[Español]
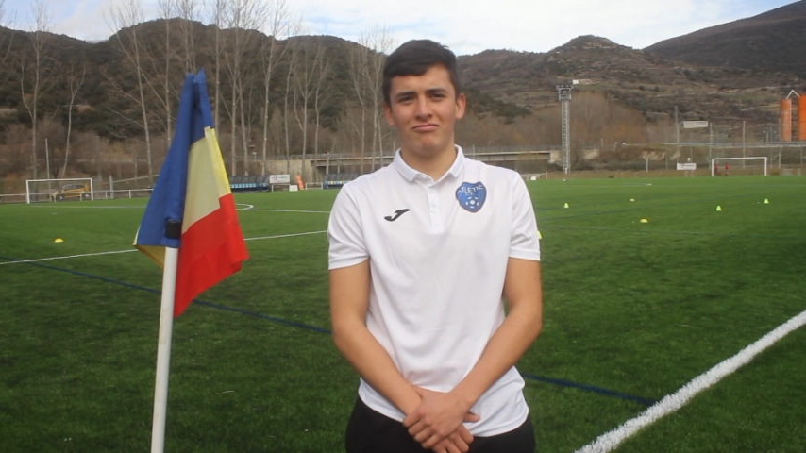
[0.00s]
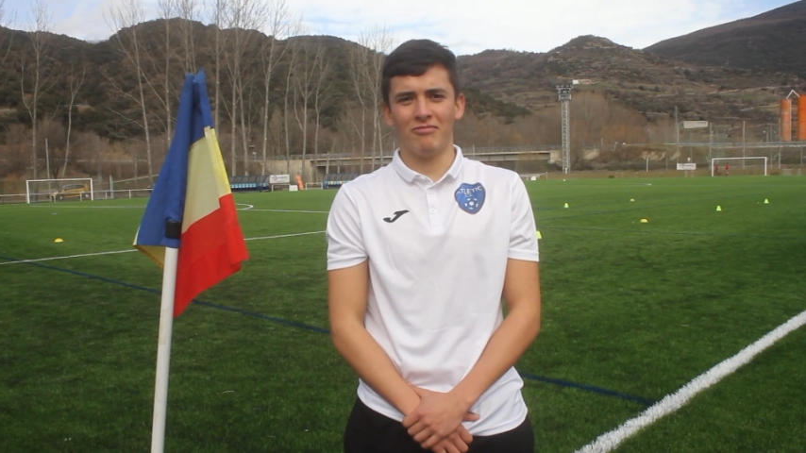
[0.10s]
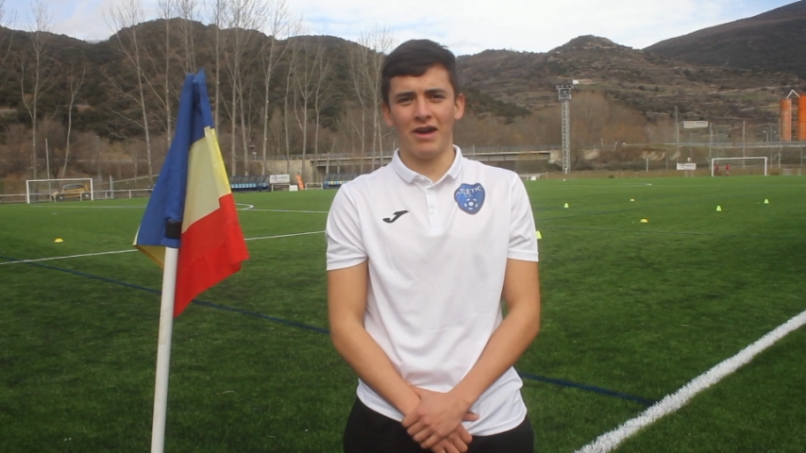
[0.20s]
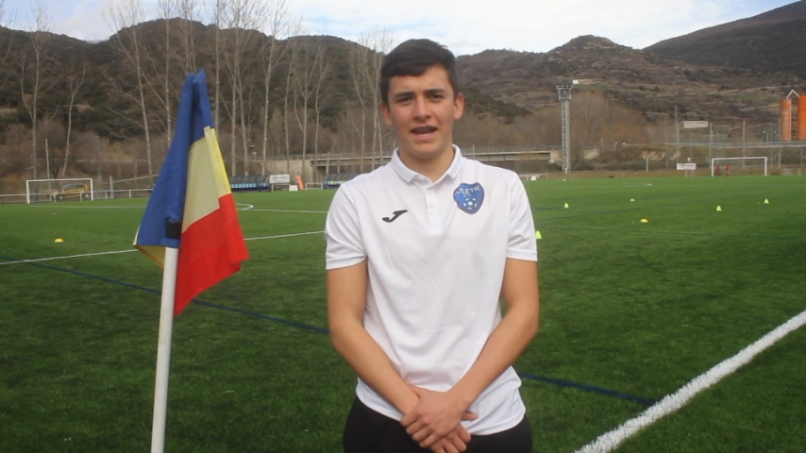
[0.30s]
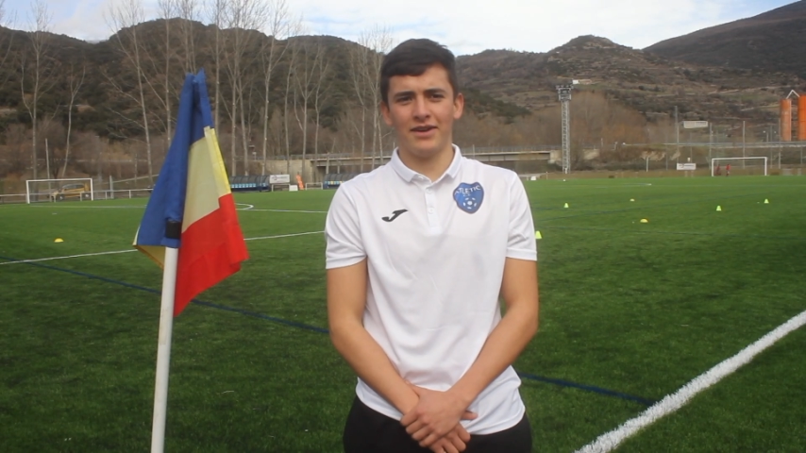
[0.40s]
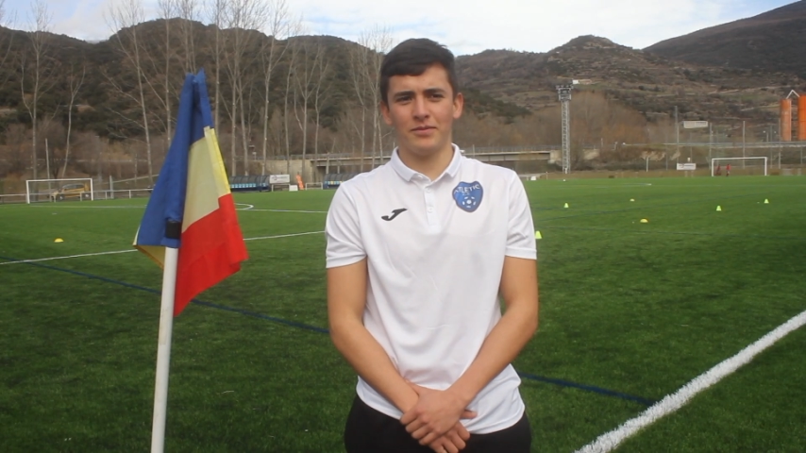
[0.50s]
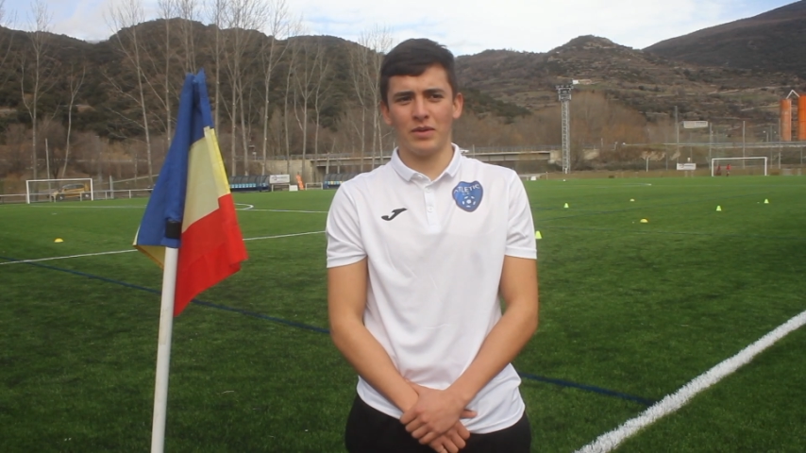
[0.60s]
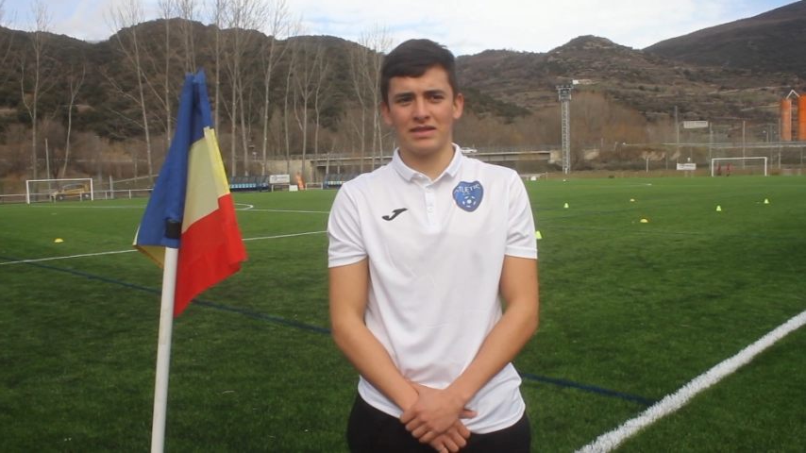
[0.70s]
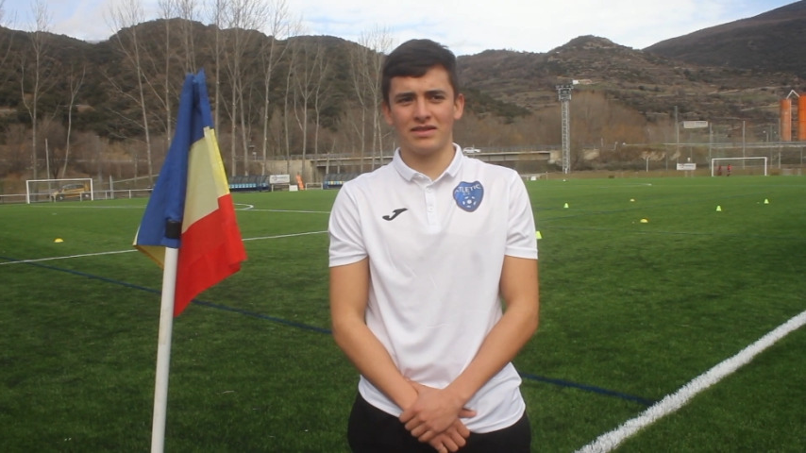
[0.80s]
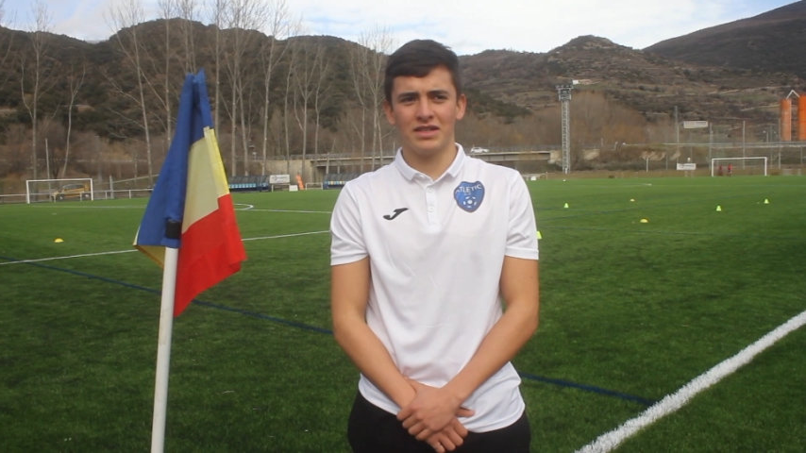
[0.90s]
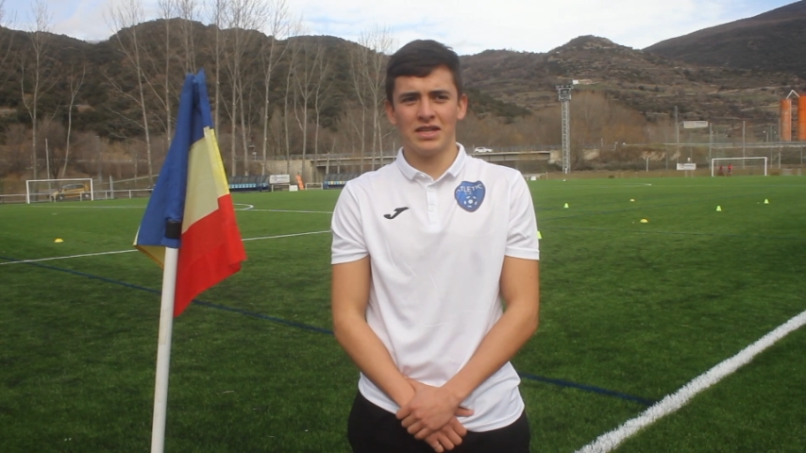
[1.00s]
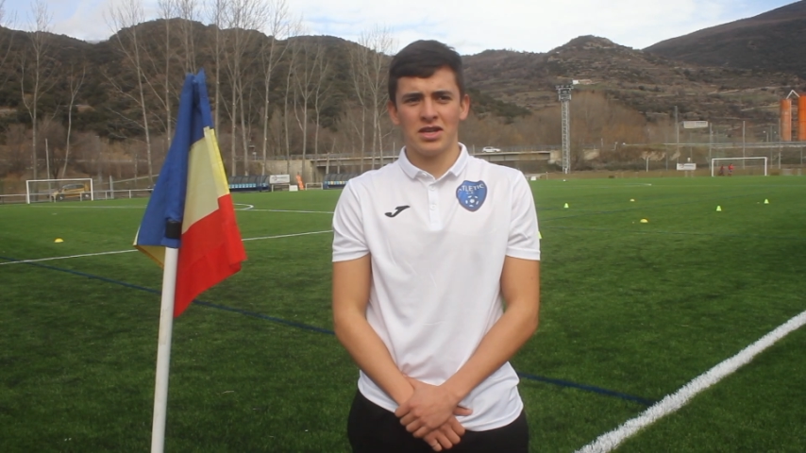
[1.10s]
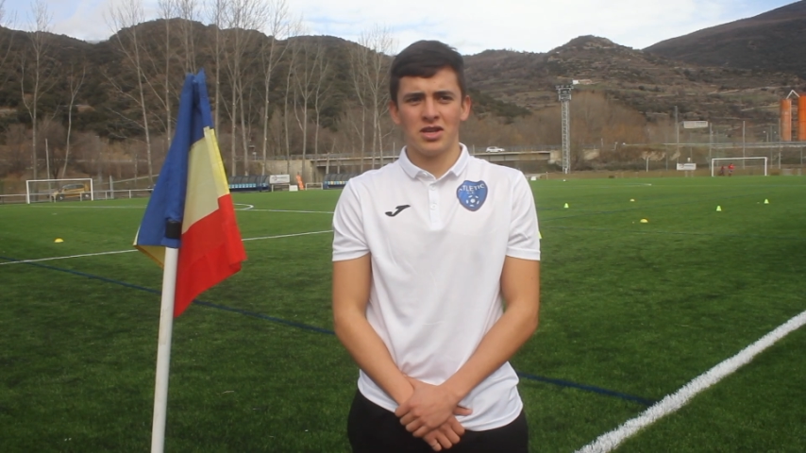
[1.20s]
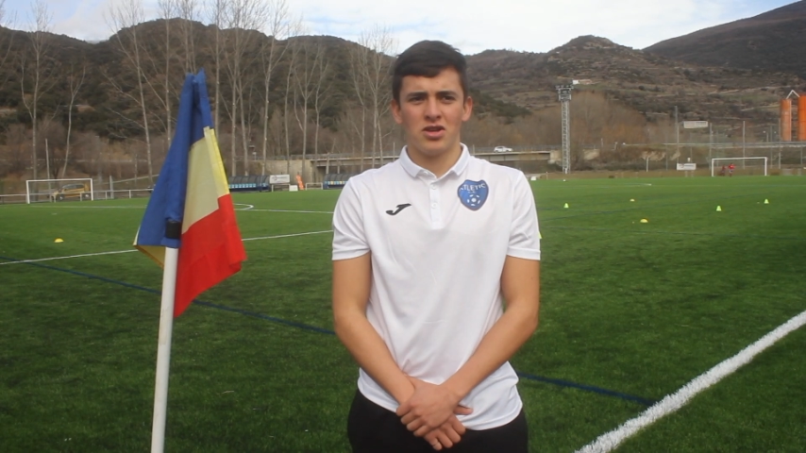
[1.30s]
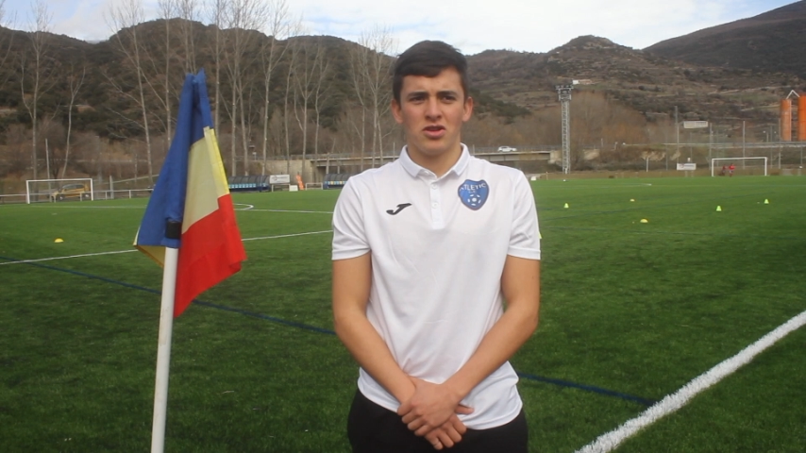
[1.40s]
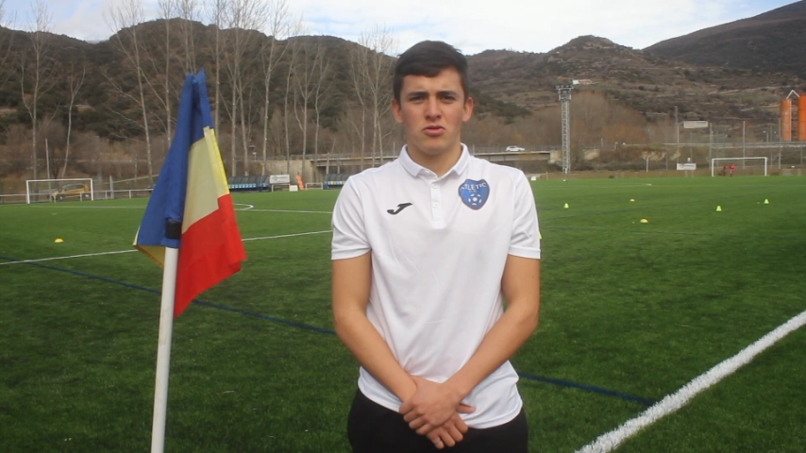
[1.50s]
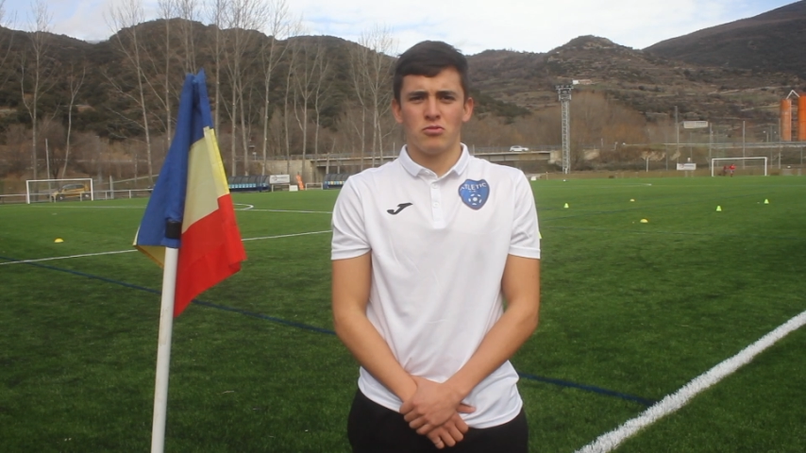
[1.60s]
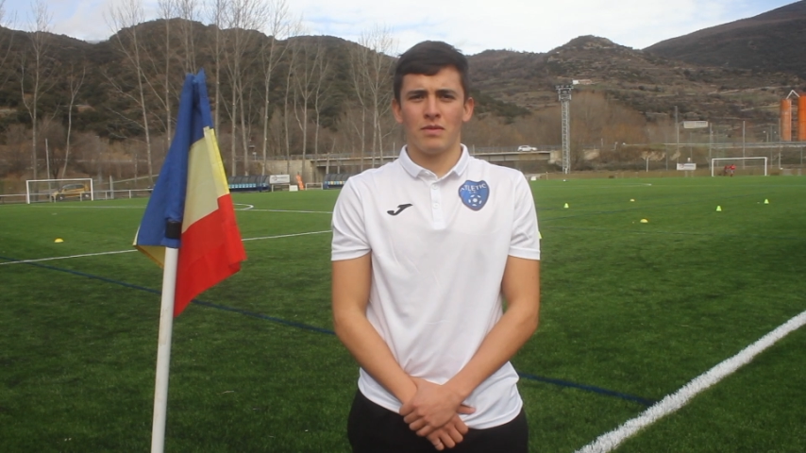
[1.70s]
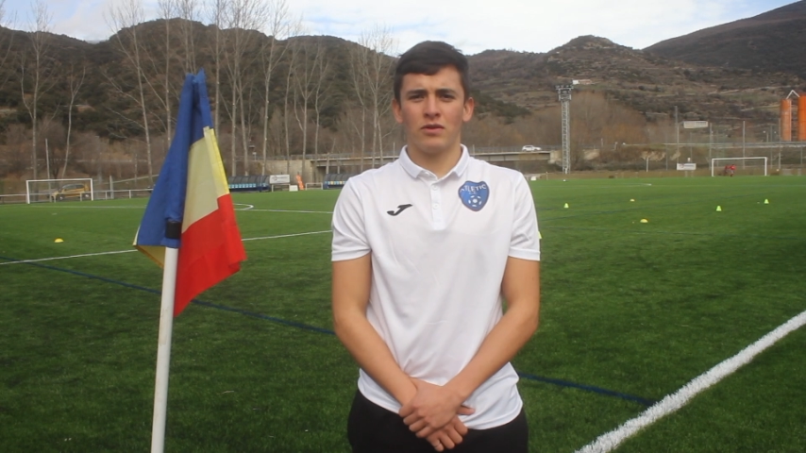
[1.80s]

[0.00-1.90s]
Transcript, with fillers: Bueno, pues me